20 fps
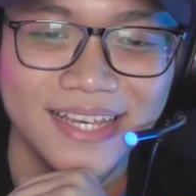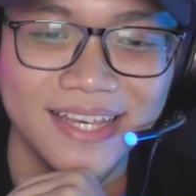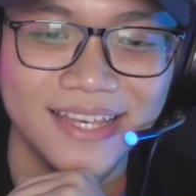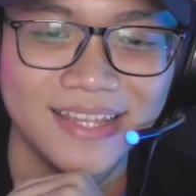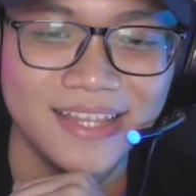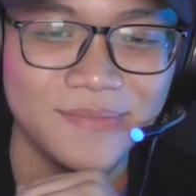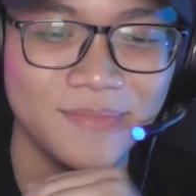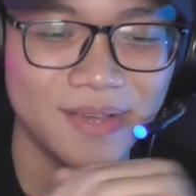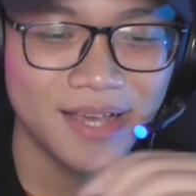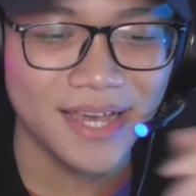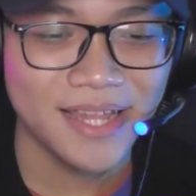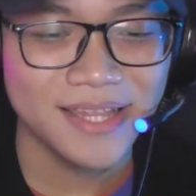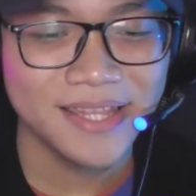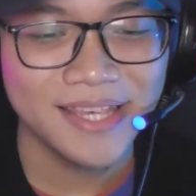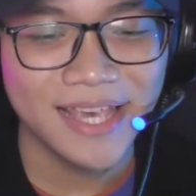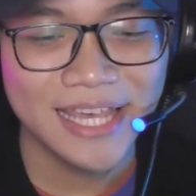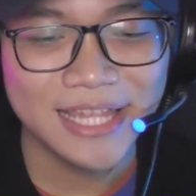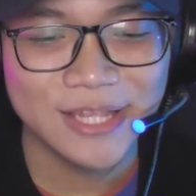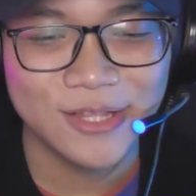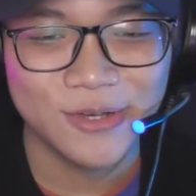ini mereka
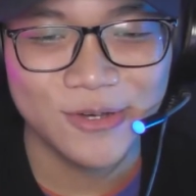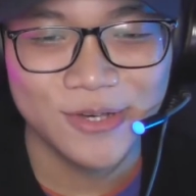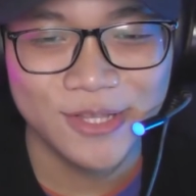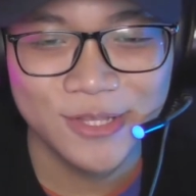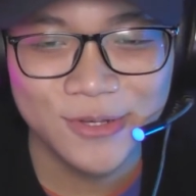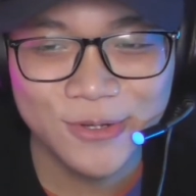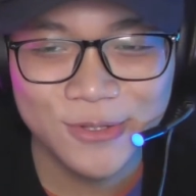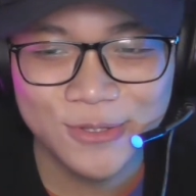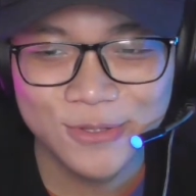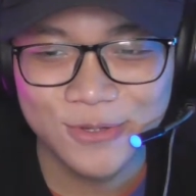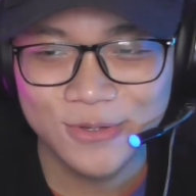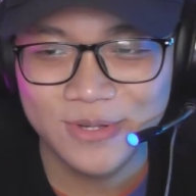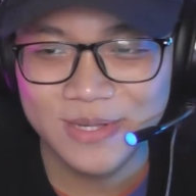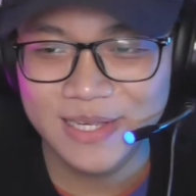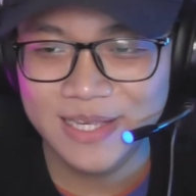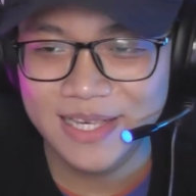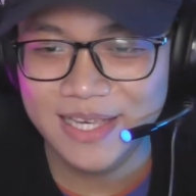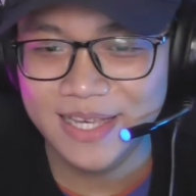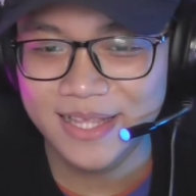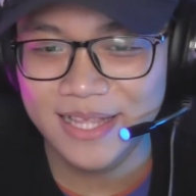niat loh ini untuk
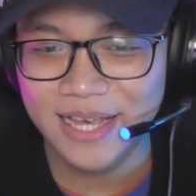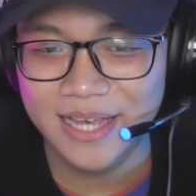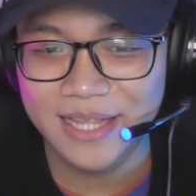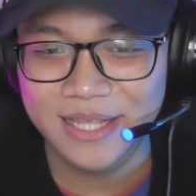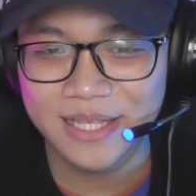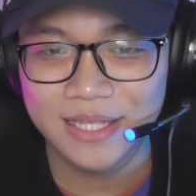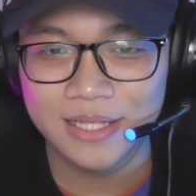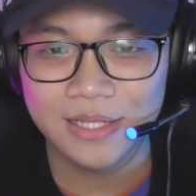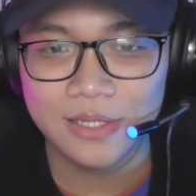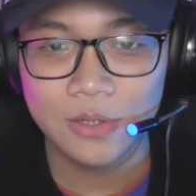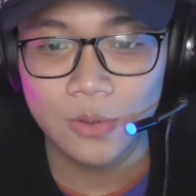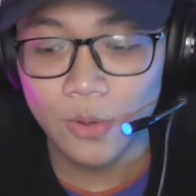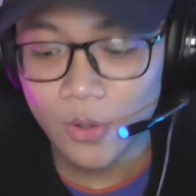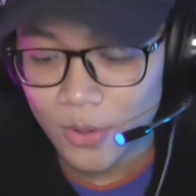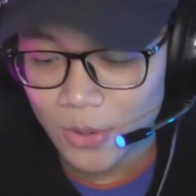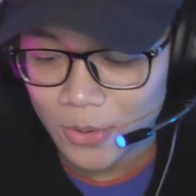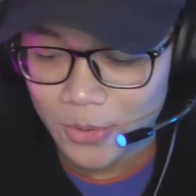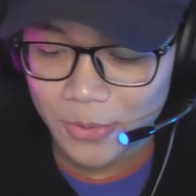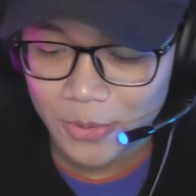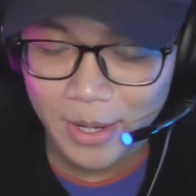iklan
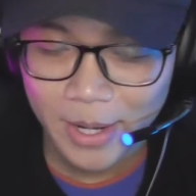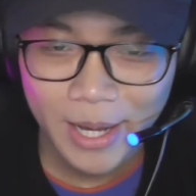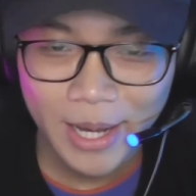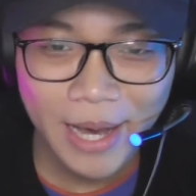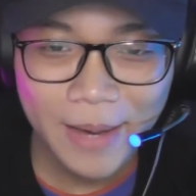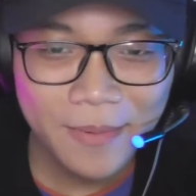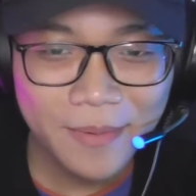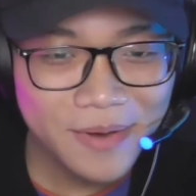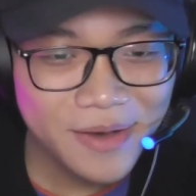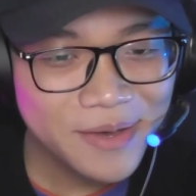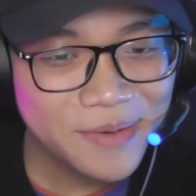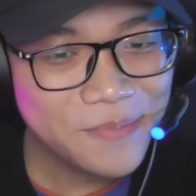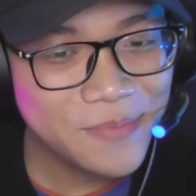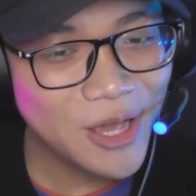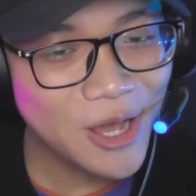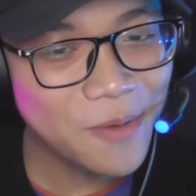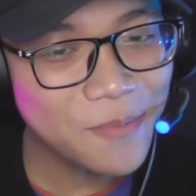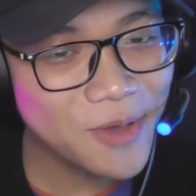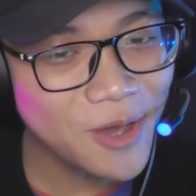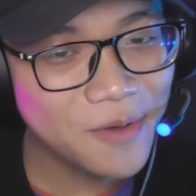Uy, oh, apa mah
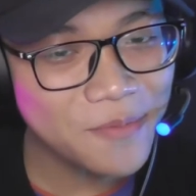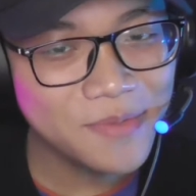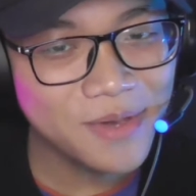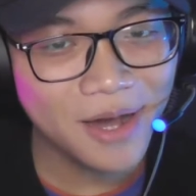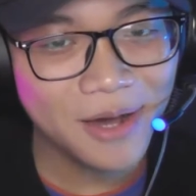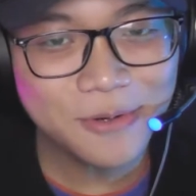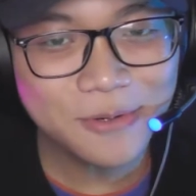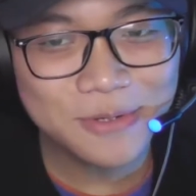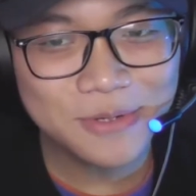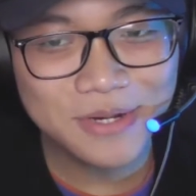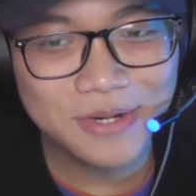miau miau miau